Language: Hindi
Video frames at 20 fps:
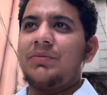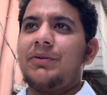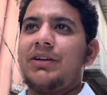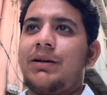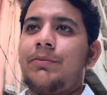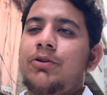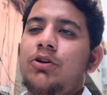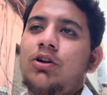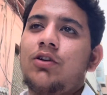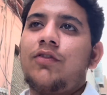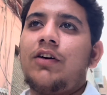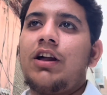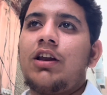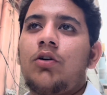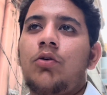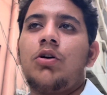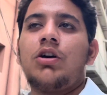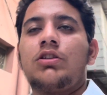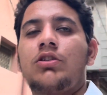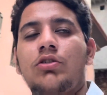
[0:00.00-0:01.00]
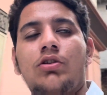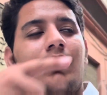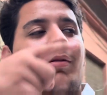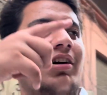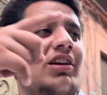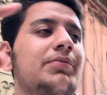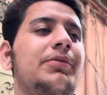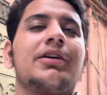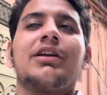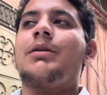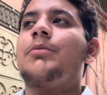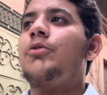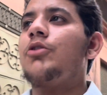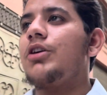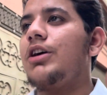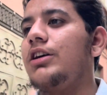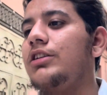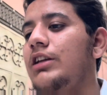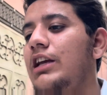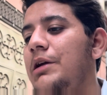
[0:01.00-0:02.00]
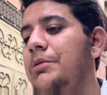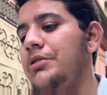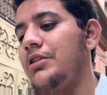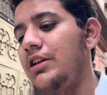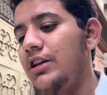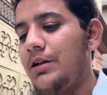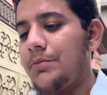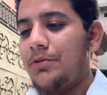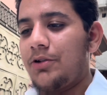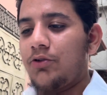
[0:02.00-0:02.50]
पढ़ के बिल्कुल फारे हो गए थे नमाज़ पढ़ के हम लोग गए थे हमदरी ने अपने